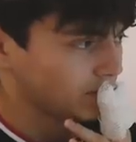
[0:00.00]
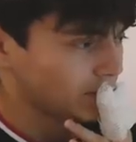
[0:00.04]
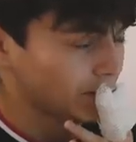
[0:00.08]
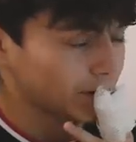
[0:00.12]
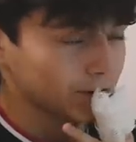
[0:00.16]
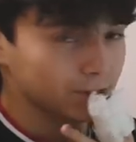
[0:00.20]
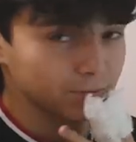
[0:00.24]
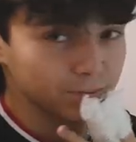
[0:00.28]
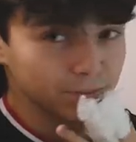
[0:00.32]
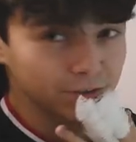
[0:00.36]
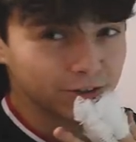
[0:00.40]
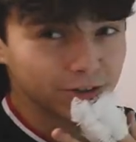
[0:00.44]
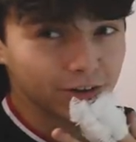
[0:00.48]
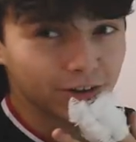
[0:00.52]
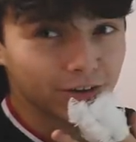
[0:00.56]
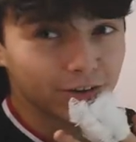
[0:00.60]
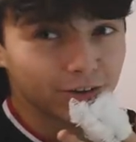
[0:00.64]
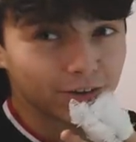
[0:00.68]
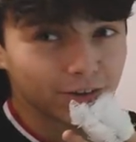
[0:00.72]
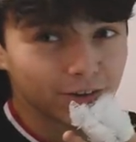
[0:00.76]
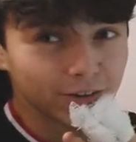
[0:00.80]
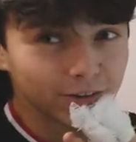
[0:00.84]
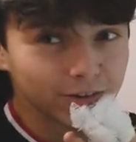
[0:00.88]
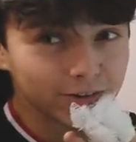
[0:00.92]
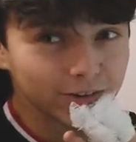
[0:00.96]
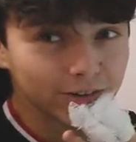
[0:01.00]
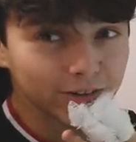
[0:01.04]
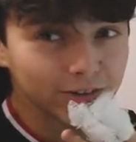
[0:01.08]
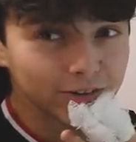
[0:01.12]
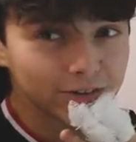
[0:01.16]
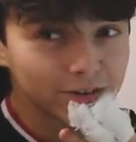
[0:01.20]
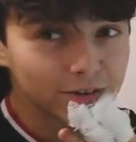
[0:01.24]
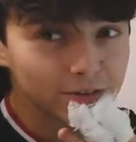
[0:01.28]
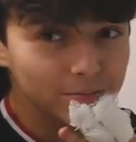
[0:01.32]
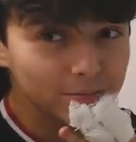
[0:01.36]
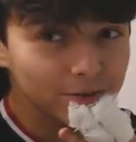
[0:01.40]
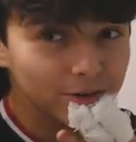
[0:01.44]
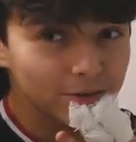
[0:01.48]
Aż mi się gorąco
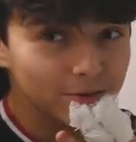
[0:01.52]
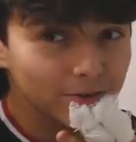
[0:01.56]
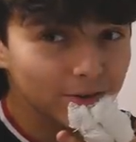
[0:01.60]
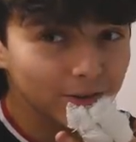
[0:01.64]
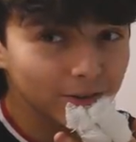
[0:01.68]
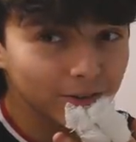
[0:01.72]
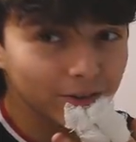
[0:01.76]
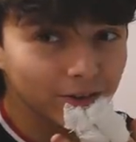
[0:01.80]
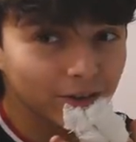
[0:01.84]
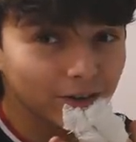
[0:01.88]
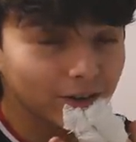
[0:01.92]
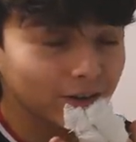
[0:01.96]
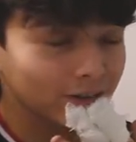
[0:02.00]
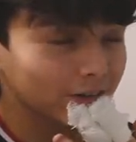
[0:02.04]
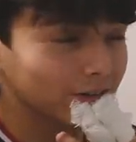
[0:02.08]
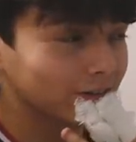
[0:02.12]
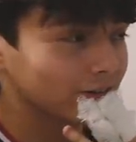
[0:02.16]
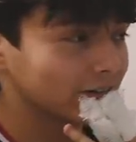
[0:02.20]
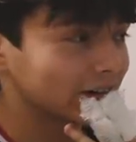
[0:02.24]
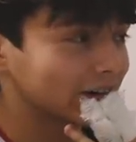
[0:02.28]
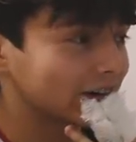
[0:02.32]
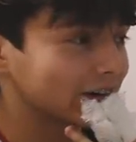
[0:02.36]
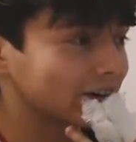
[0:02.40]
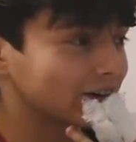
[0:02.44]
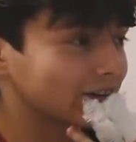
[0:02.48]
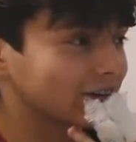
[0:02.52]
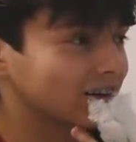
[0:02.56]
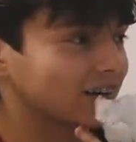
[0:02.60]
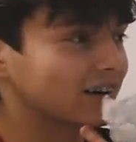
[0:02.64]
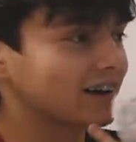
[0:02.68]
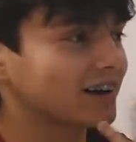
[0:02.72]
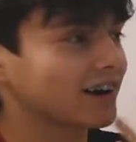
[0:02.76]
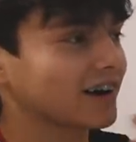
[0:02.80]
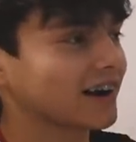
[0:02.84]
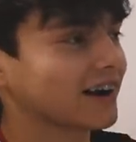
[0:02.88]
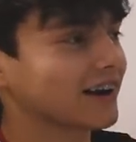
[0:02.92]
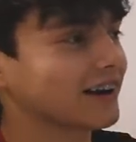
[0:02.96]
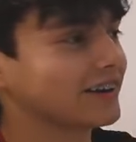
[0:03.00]
zrobiło. No,
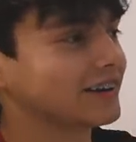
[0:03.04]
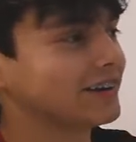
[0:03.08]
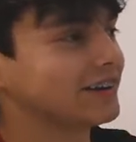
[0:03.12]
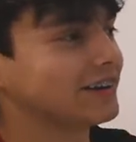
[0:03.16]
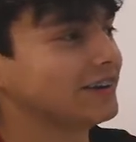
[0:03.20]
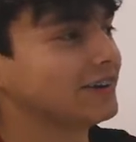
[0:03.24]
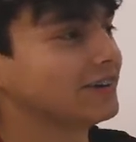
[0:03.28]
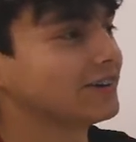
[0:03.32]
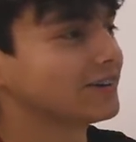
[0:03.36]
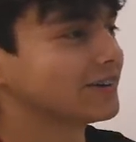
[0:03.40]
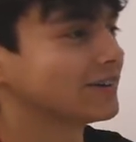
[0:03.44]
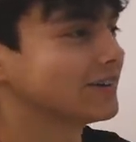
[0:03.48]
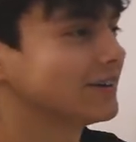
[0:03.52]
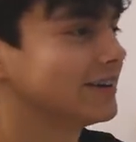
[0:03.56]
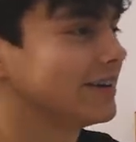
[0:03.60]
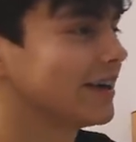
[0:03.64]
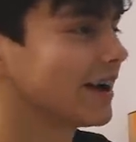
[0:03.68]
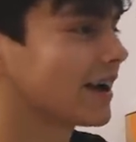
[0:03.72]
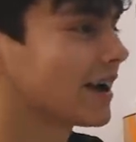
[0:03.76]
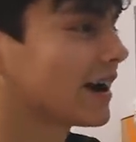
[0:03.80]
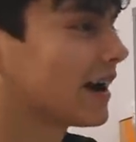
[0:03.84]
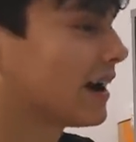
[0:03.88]
kochani, Julia